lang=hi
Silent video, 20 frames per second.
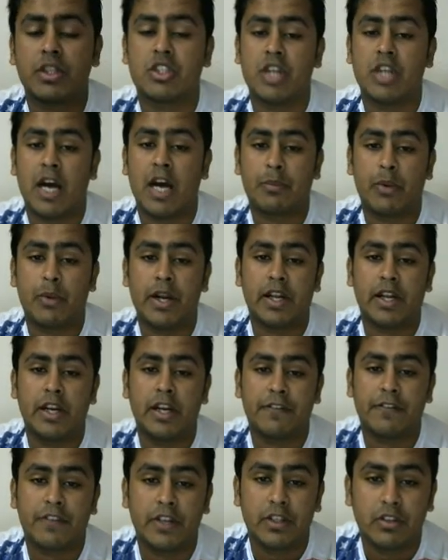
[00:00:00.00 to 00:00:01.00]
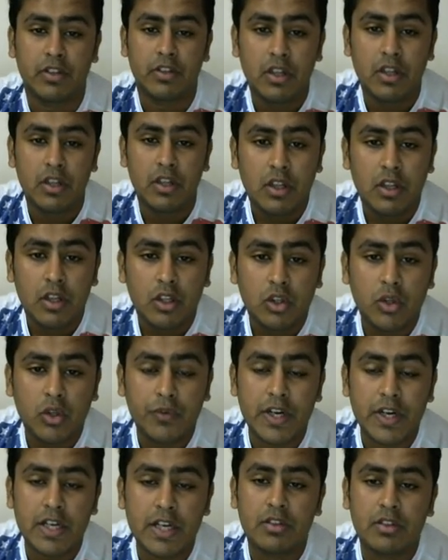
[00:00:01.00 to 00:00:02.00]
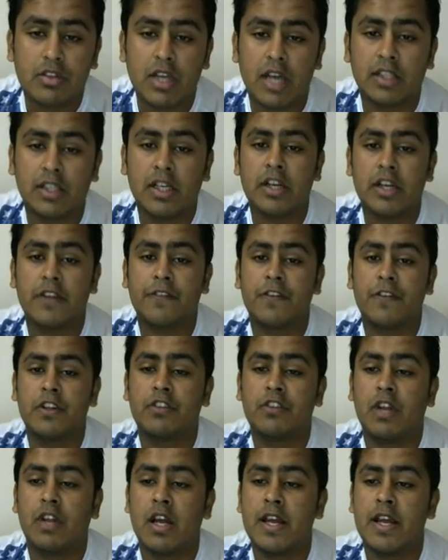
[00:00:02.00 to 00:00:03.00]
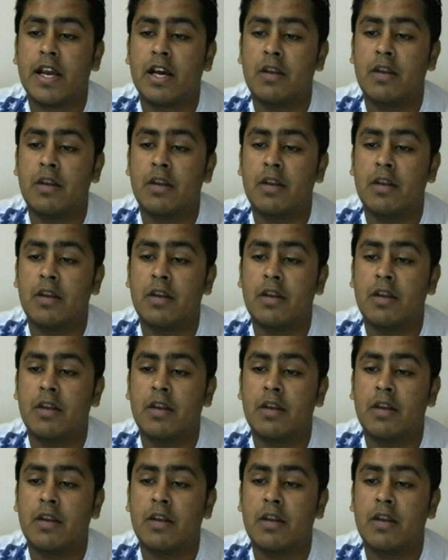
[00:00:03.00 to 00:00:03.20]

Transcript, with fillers: कि चार पॉइंट का डिफरेंस तो फ्रेंड्स ज्यादा डिफरेंस वाला ये